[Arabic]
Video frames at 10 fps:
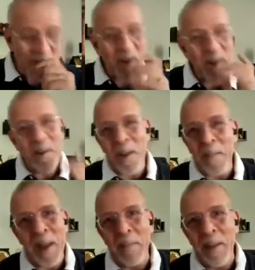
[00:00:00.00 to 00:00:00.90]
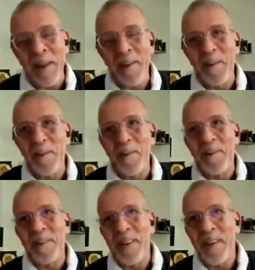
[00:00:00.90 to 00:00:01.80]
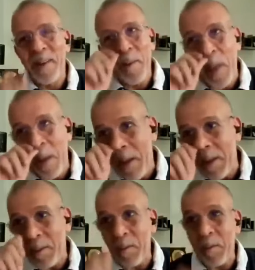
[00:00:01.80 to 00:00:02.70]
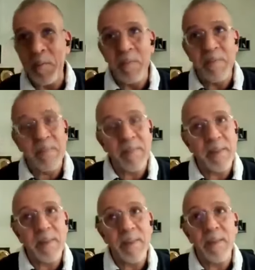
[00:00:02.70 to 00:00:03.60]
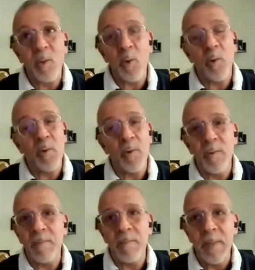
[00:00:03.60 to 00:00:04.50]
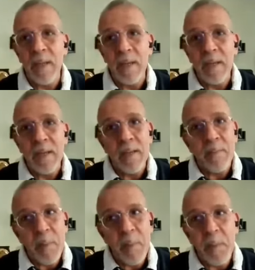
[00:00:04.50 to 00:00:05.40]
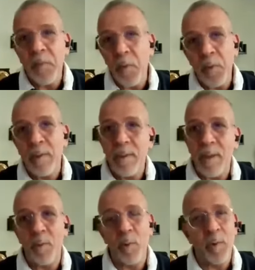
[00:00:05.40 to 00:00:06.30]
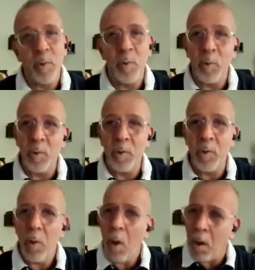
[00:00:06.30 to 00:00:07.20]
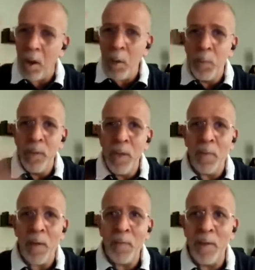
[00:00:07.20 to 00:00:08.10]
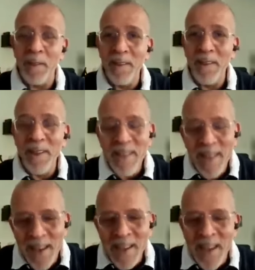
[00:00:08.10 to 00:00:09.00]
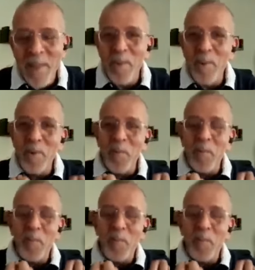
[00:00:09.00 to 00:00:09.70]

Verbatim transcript: قلت له ما على بالي قلت له قلت له ما على بالي قلت له قلت له ما المفروض ساتورن اوتور 200 قال لي بزاف حفيد يعني عنده